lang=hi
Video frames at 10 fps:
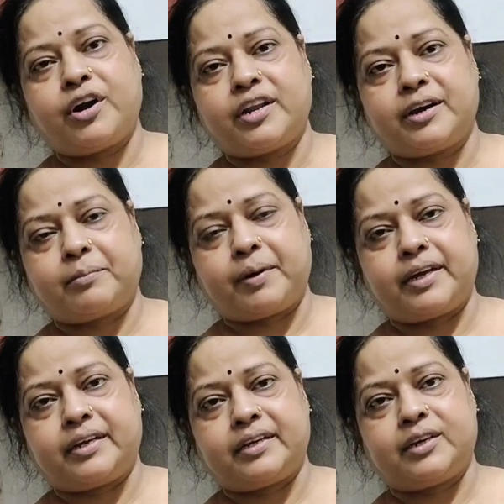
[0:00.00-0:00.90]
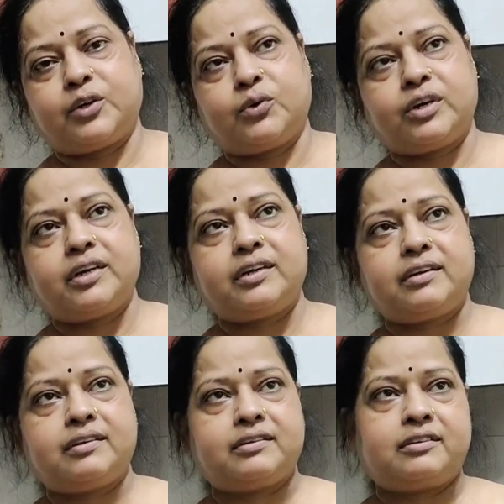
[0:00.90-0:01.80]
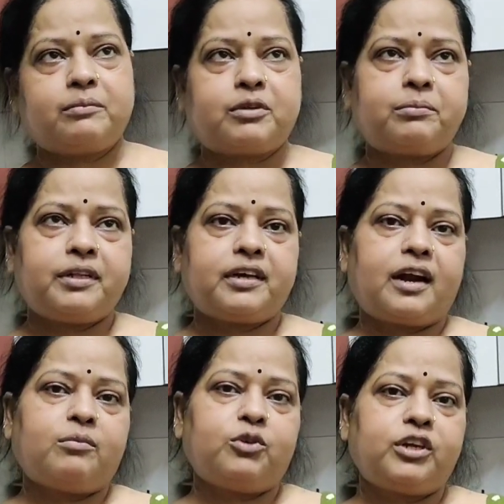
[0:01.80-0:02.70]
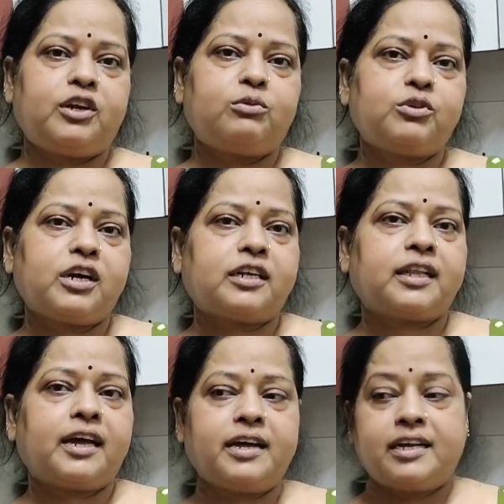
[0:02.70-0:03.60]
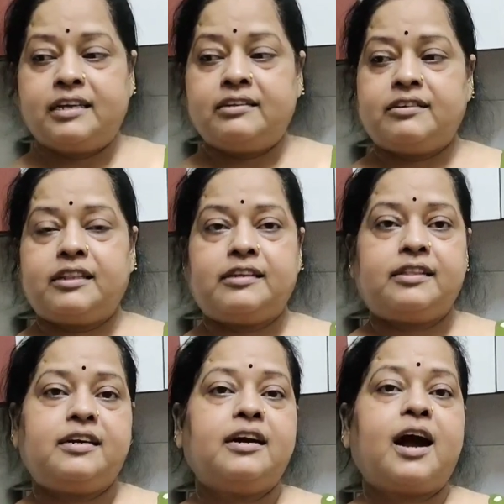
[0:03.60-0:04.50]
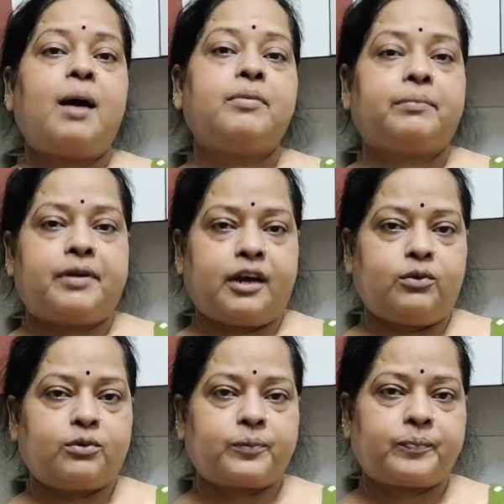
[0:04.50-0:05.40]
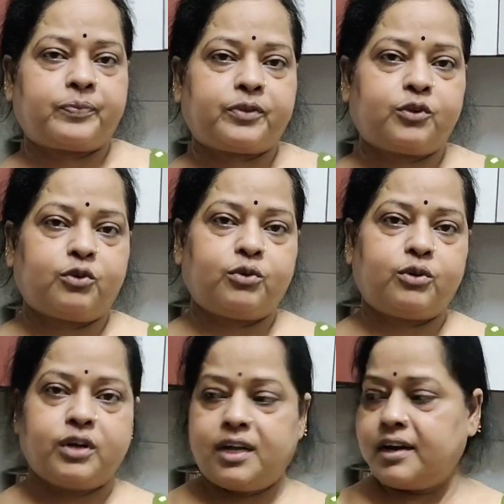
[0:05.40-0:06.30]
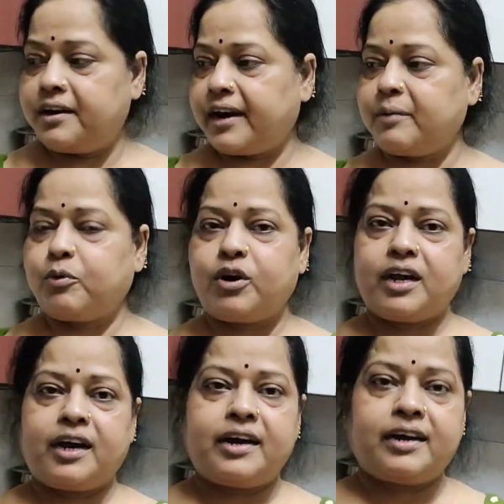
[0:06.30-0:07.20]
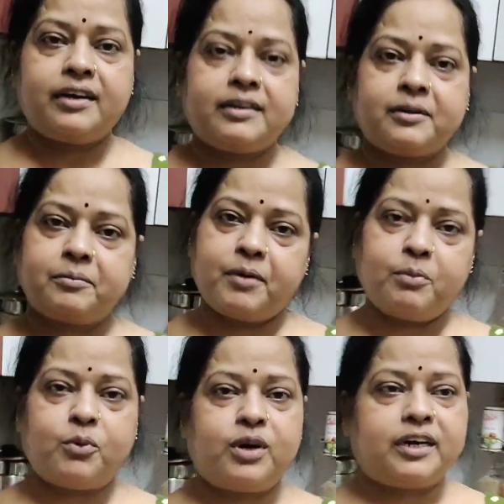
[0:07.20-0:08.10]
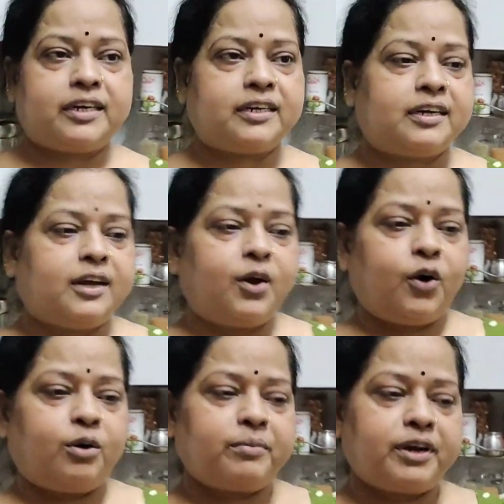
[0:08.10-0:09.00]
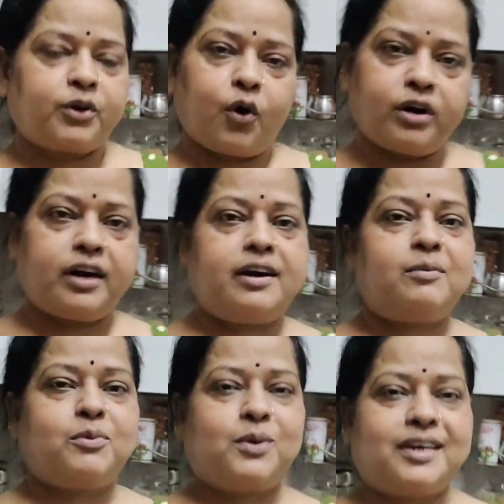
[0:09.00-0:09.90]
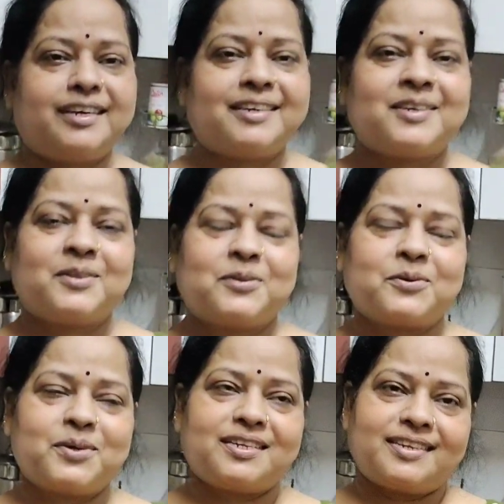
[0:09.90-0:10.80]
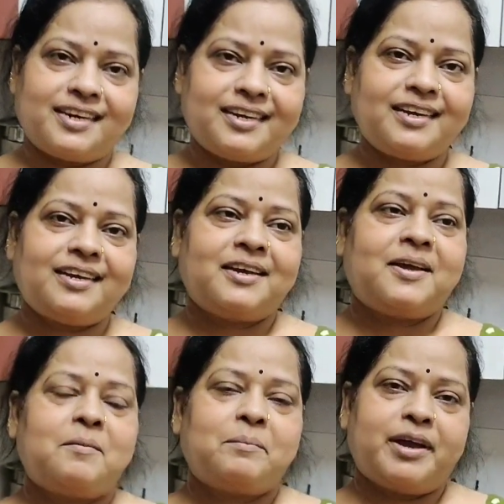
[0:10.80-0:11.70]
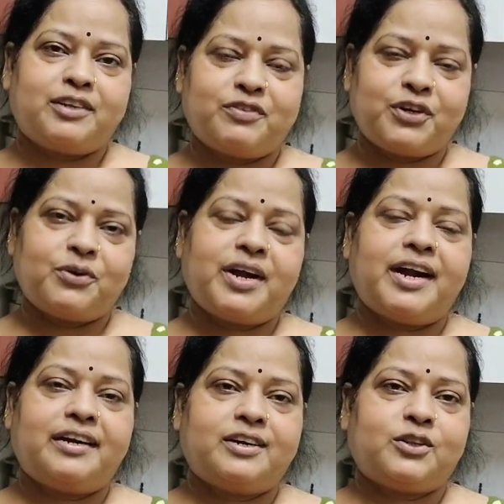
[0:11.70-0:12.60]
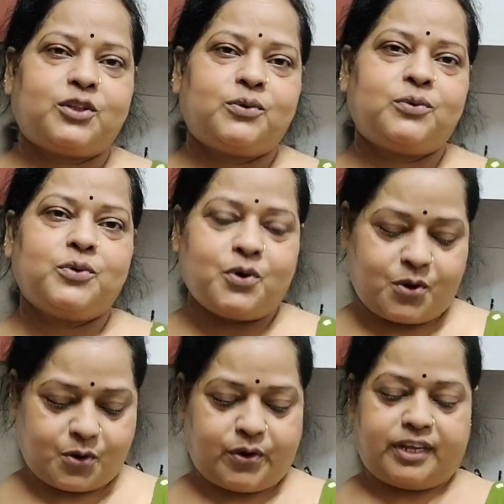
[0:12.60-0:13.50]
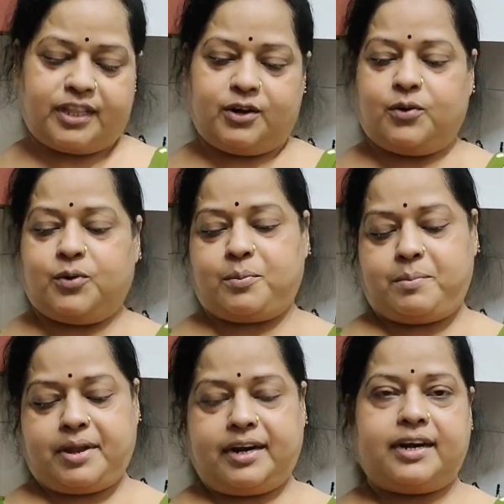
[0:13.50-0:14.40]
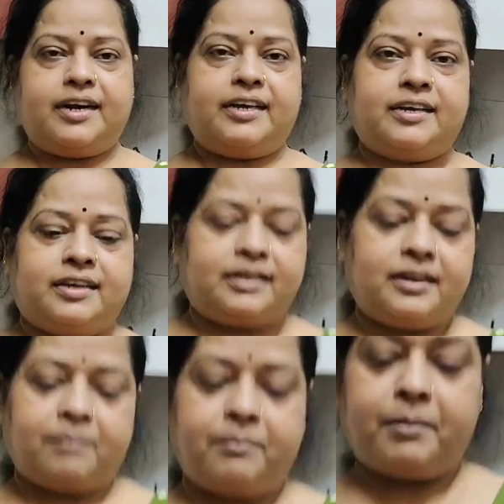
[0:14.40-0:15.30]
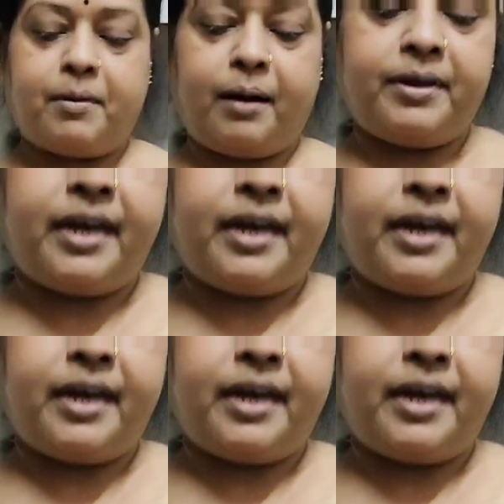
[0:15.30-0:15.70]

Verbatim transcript: नहीं कर पाई क्योंकि जब तबीयत ख़राब होती है ना तो मुझे लगता है जल्दी जल्दी ना काम निपटा लूँ तो ट्राईपॉड लगाना मैं भूल गई और मैं रिकॉर्ड करना भूल गई तो इसीलिए मैं इस वीडियो का एंड करती हूँ और ये देखो मेरे कड़े मेरी भाभी